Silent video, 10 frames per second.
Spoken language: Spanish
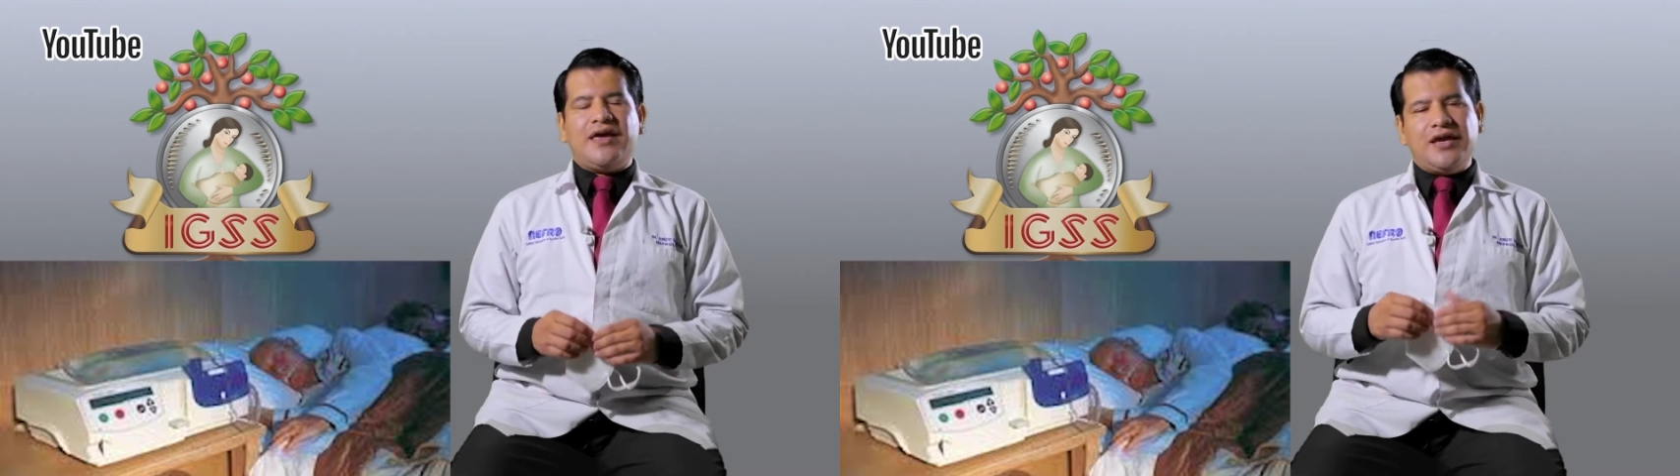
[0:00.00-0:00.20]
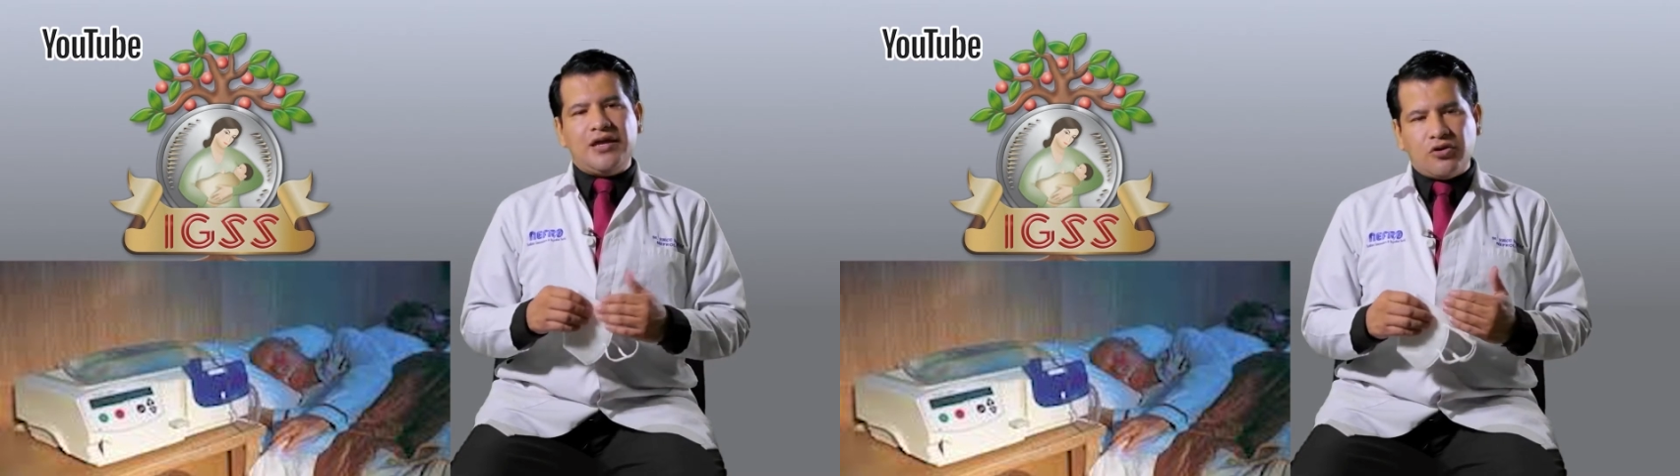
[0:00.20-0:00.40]

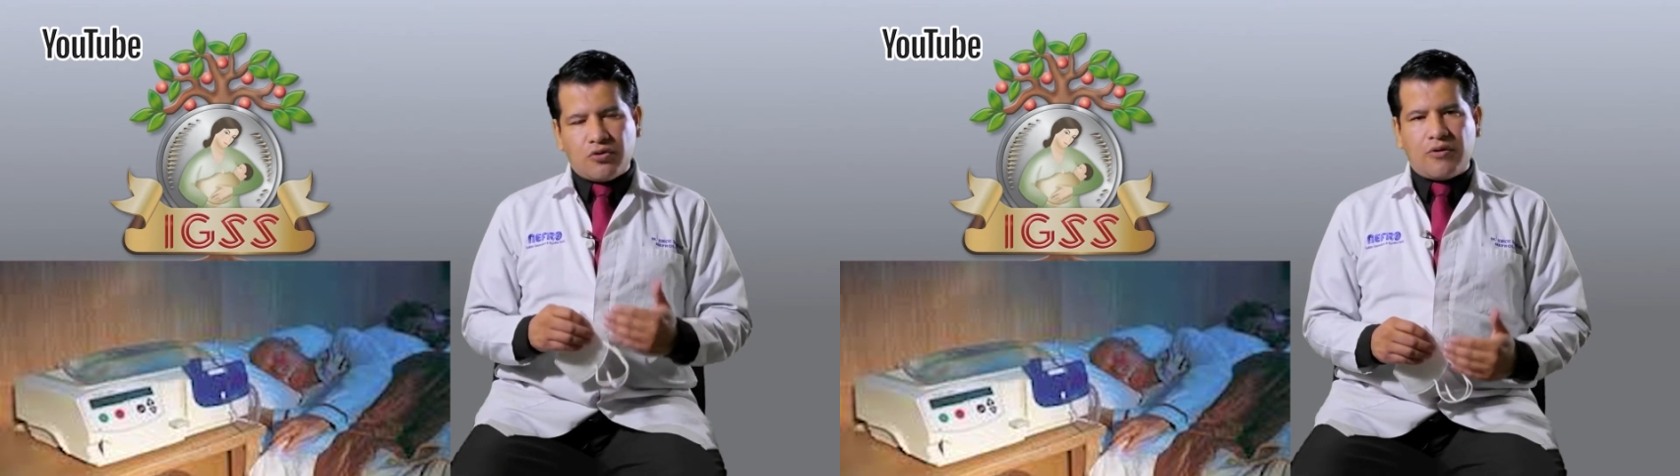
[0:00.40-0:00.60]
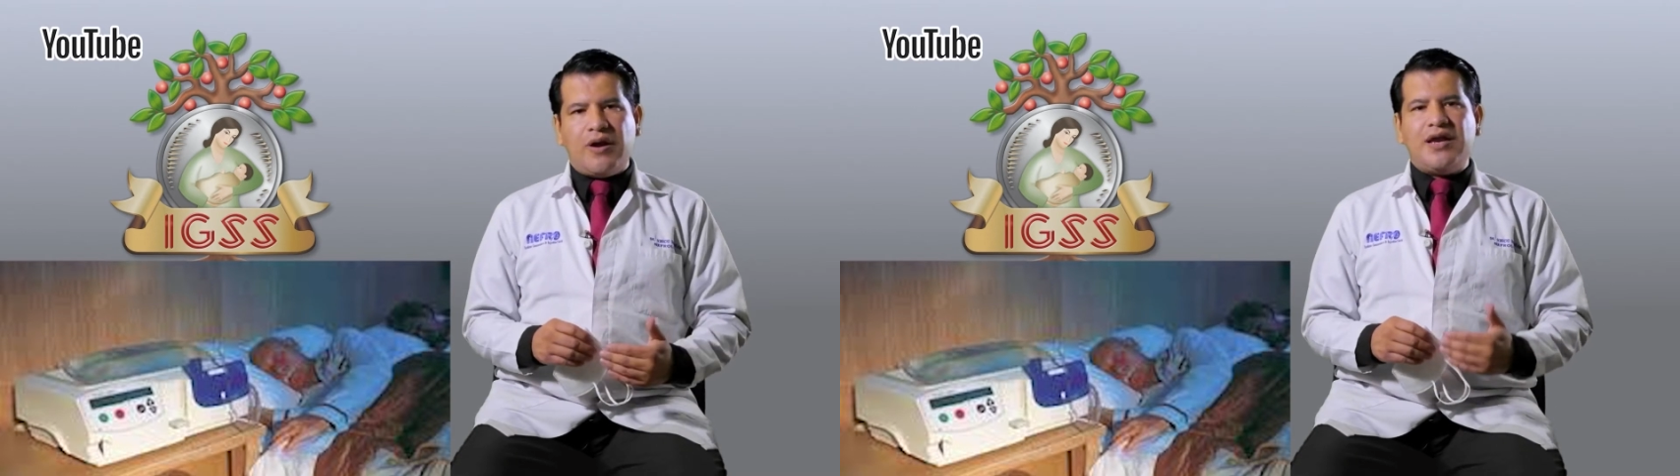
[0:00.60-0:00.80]
y lo
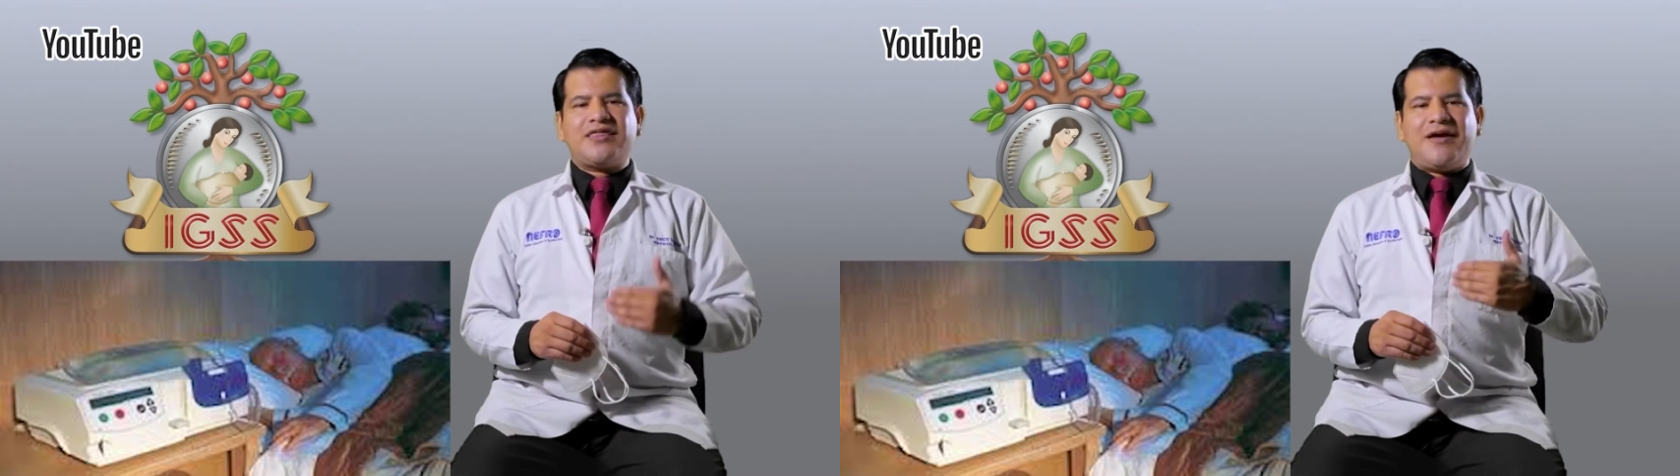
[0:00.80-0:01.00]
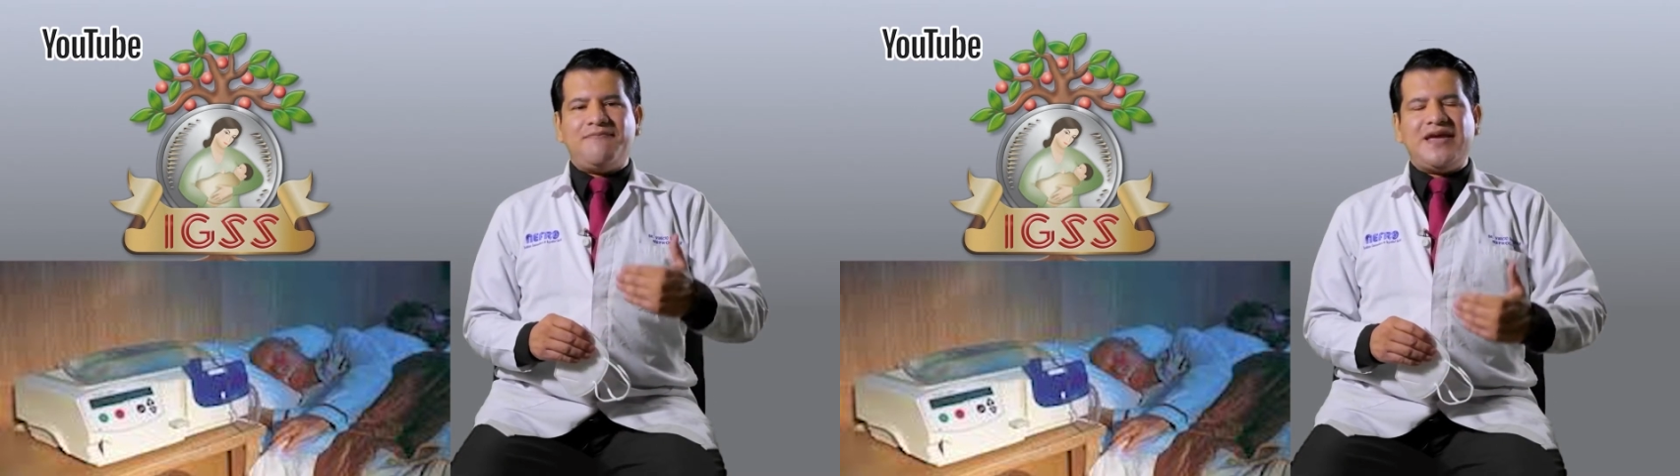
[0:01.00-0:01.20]
cual
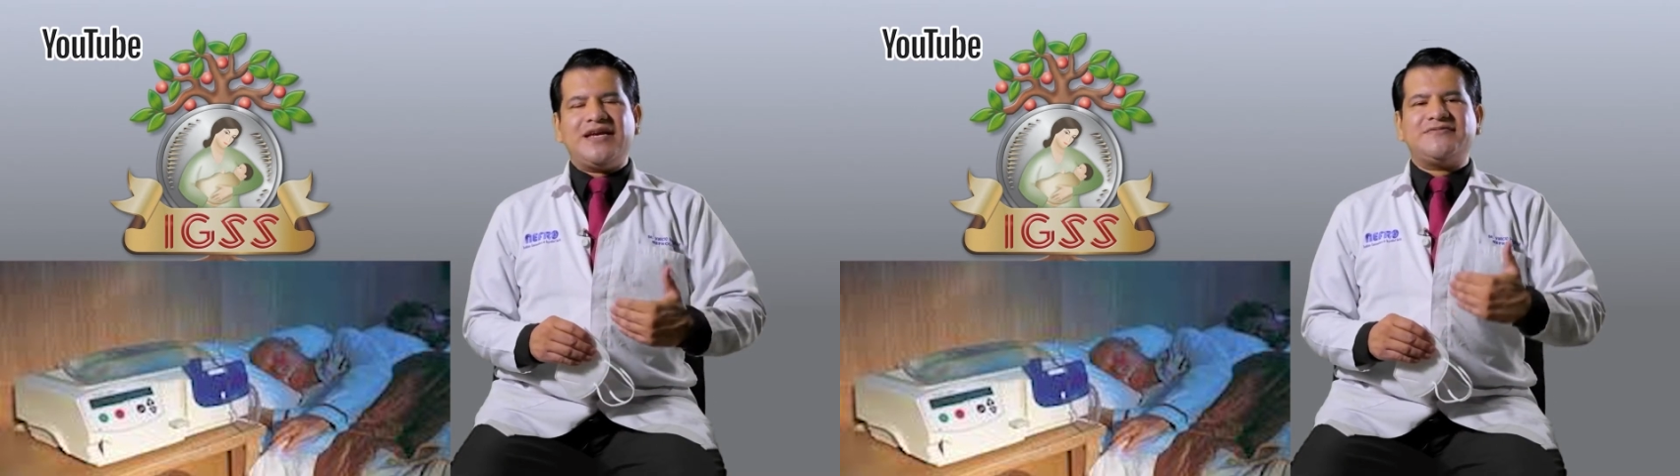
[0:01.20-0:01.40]
también es